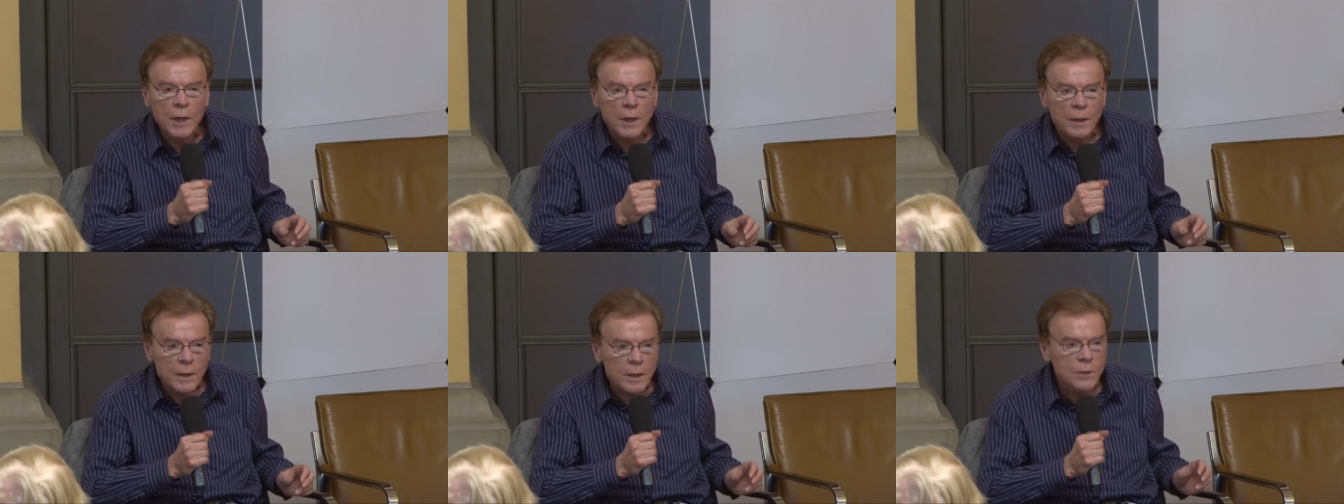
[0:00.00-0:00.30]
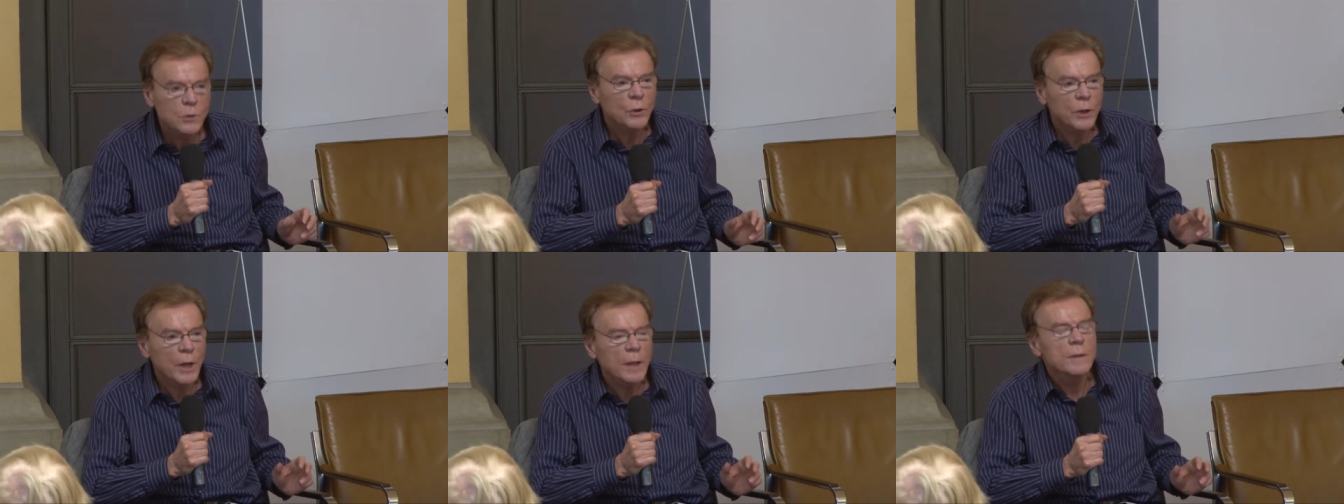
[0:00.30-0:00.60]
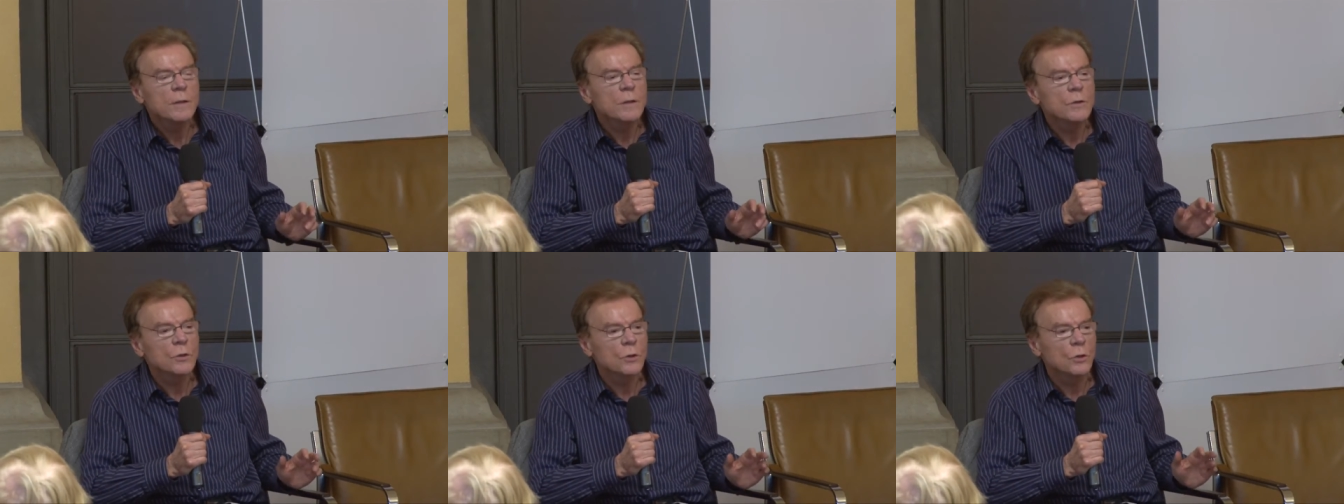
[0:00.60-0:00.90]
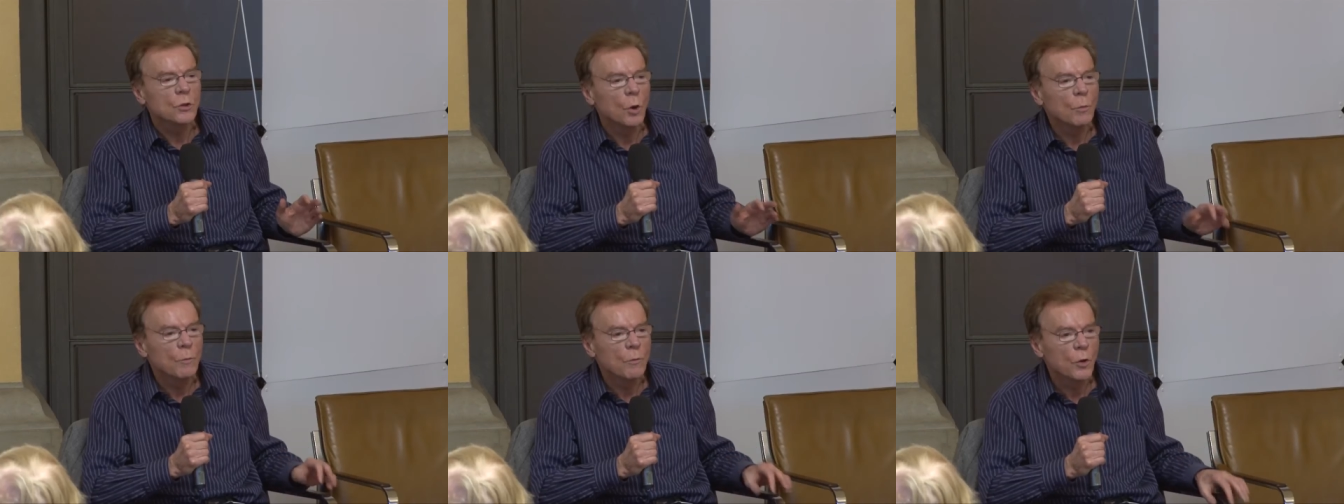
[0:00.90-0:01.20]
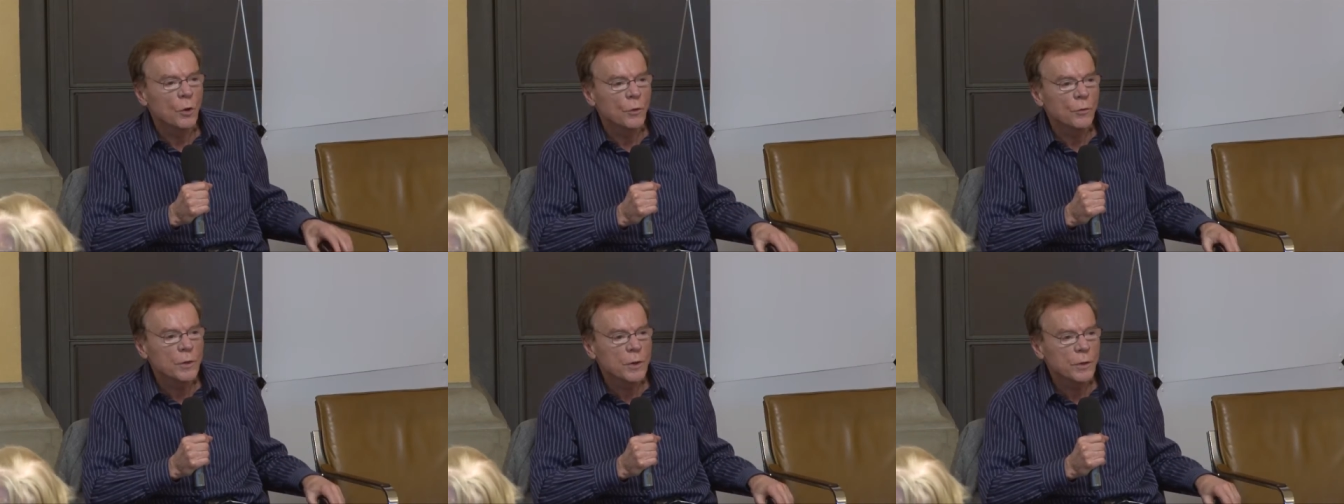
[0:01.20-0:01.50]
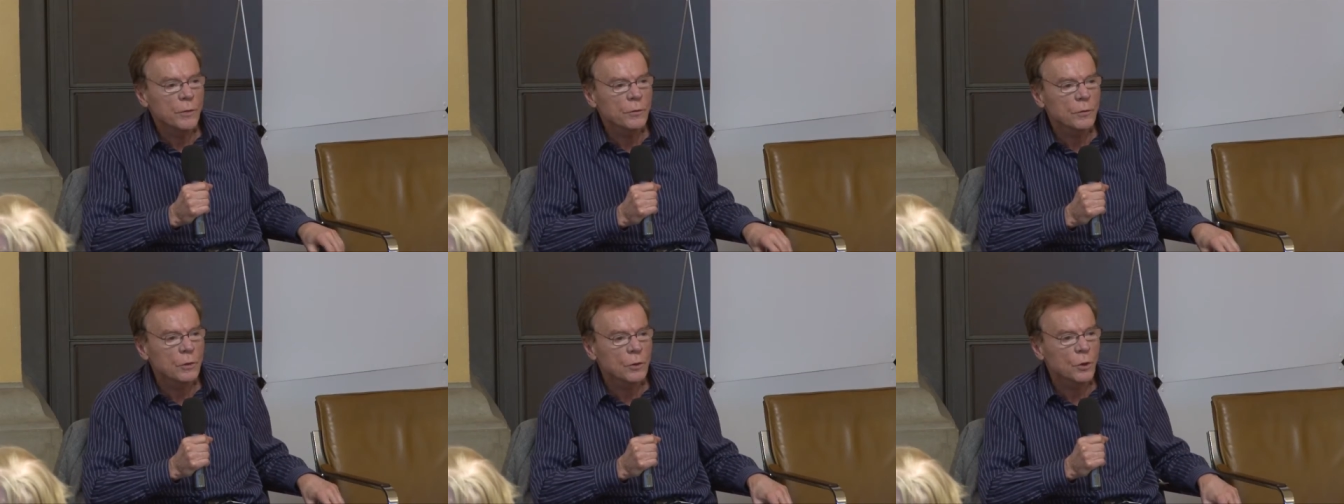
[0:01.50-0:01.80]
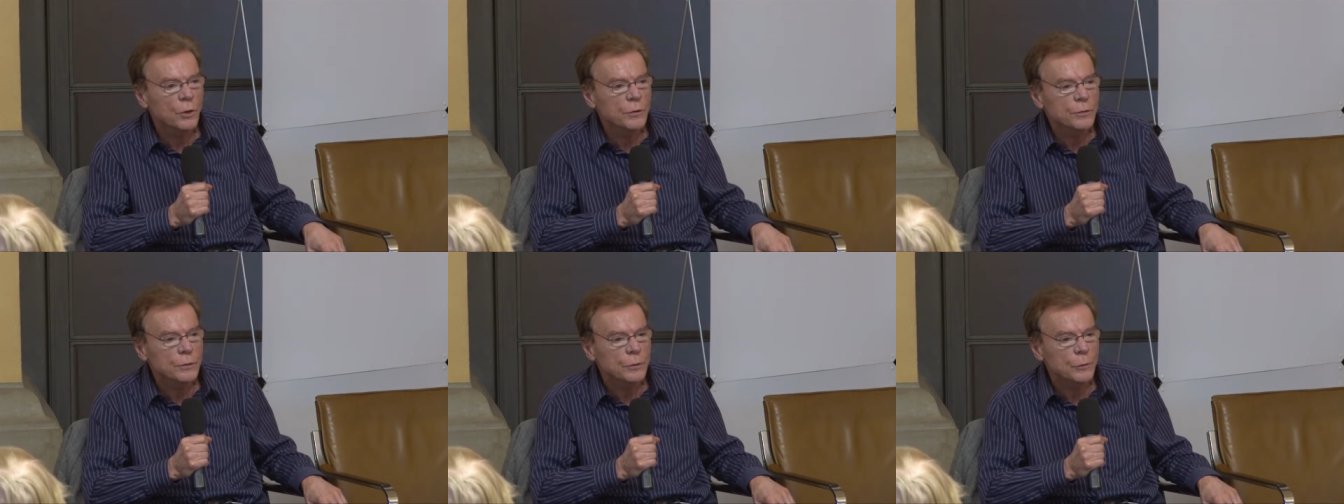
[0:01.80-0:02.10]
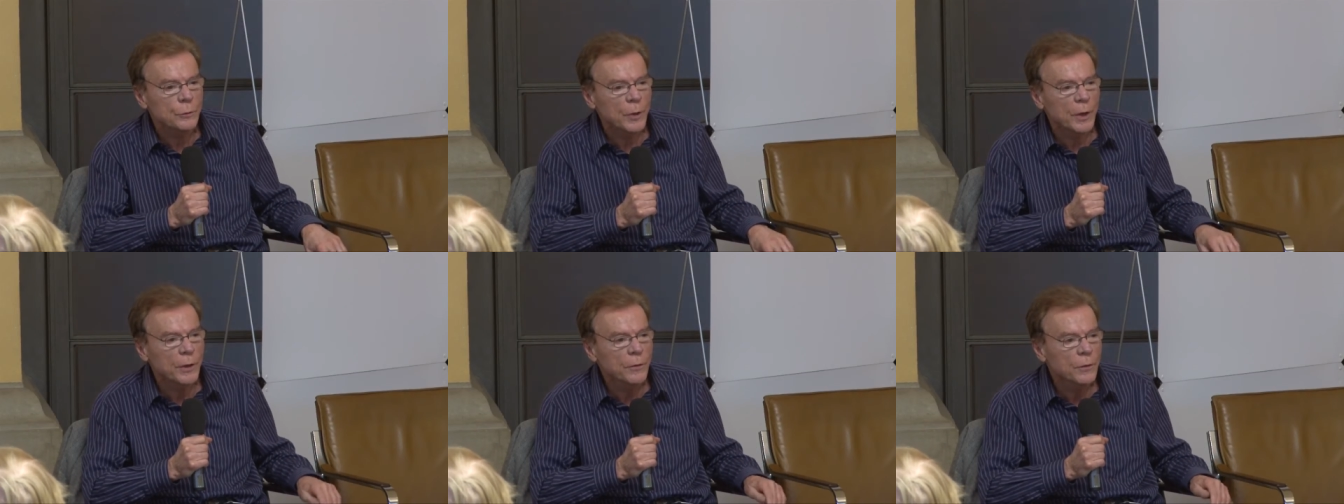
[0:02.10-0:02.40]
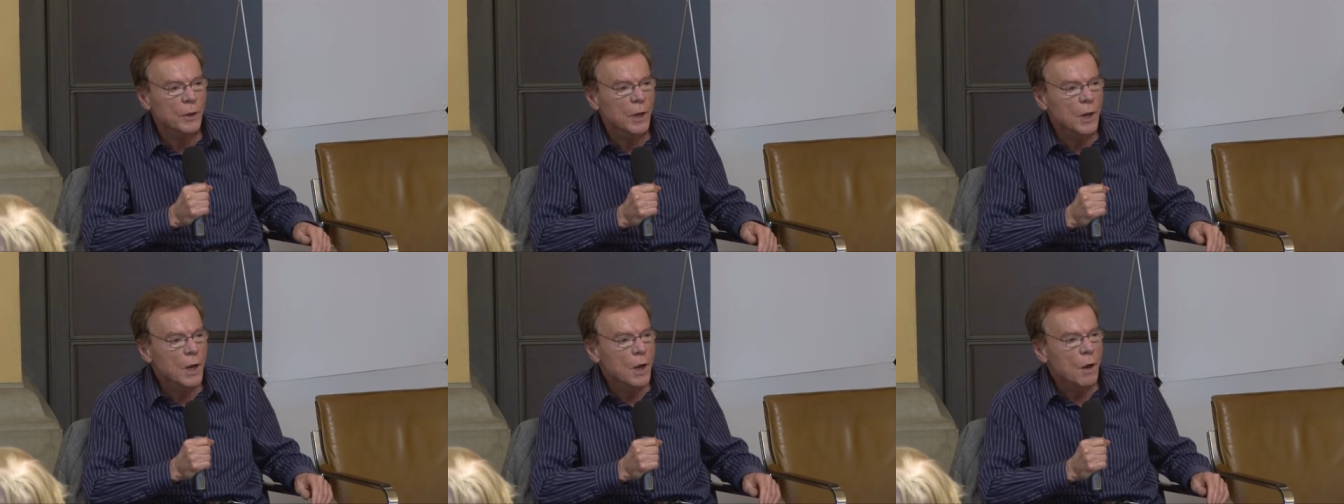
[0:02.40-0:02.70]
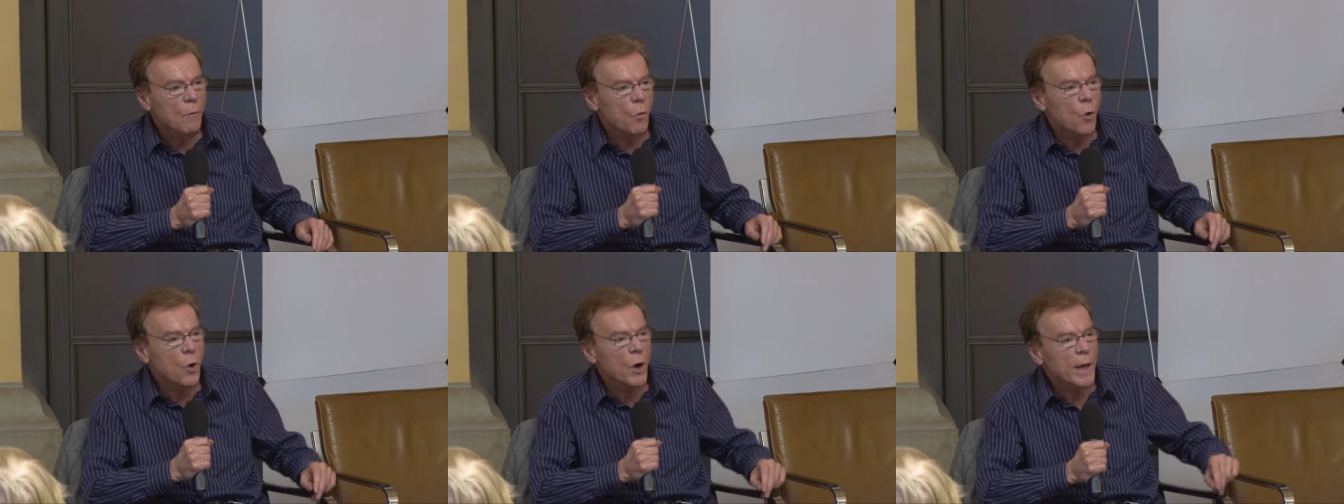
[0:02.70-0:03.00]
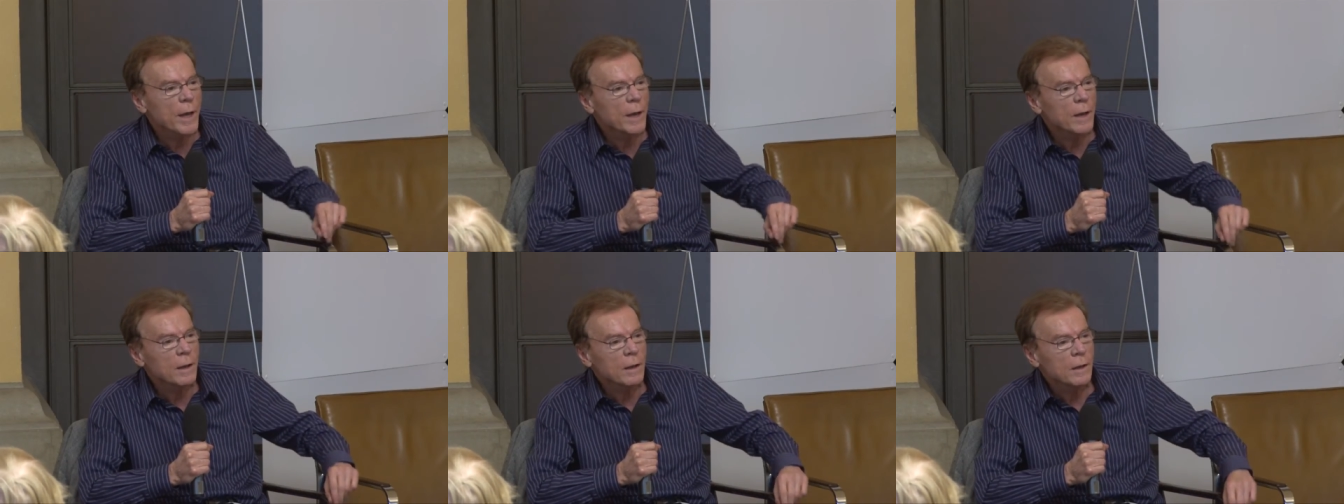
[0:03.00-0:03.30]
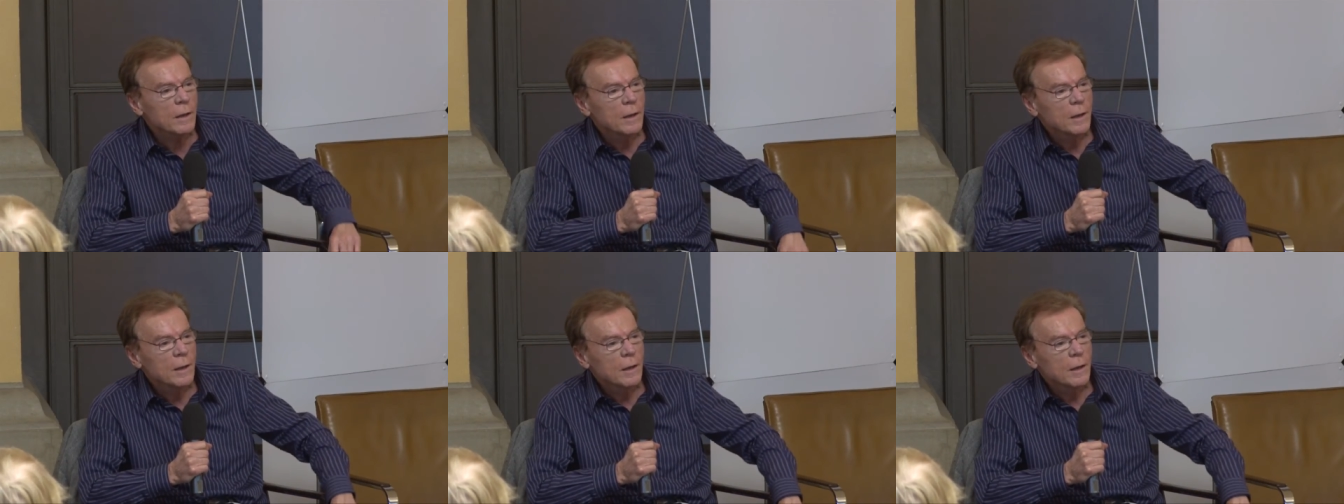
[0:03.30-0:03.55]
nie zur Kenntnis genommen worden ist in Ost und West, wo er